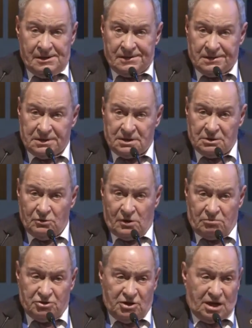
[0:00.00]
э,
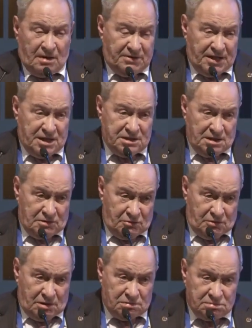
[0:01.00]
норму накопления
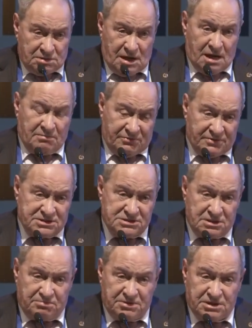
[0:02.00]
до, скажем,
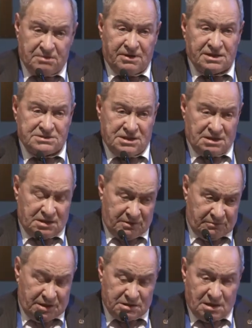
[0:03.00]

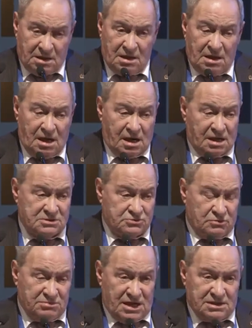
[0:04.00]
25%, это
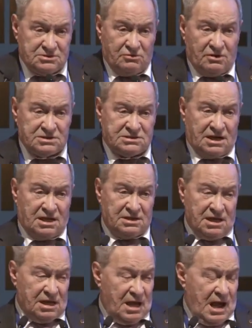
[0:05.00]
разумно, а с другой
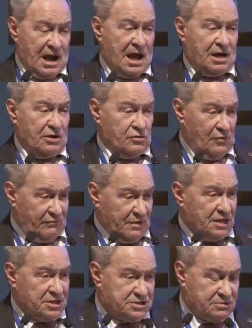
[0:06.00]
стороны, как ее
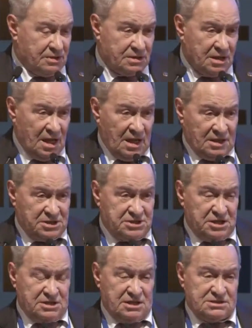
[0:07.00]
увеличивать?
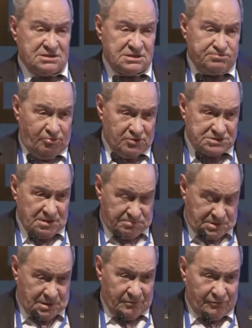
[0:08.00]
Значит, единственный способ
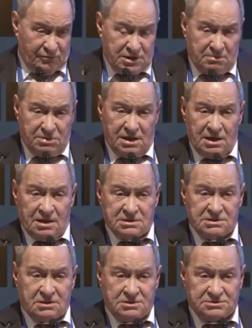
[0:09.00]
вроде бы
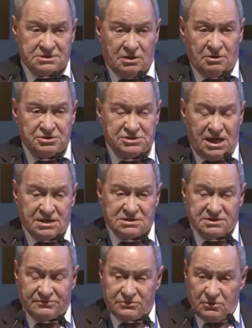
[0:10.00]

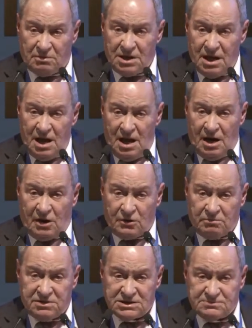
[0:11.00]
заключается в том,
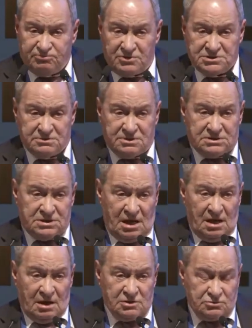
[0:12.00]
чтобы использовать
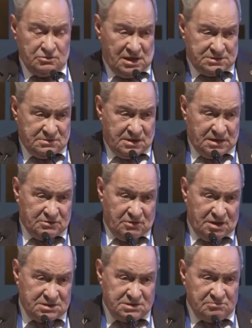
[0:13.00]
государство,
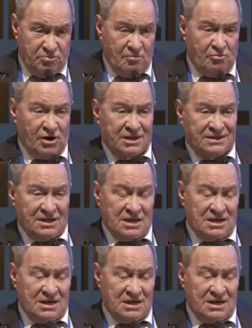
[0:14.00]
которое может,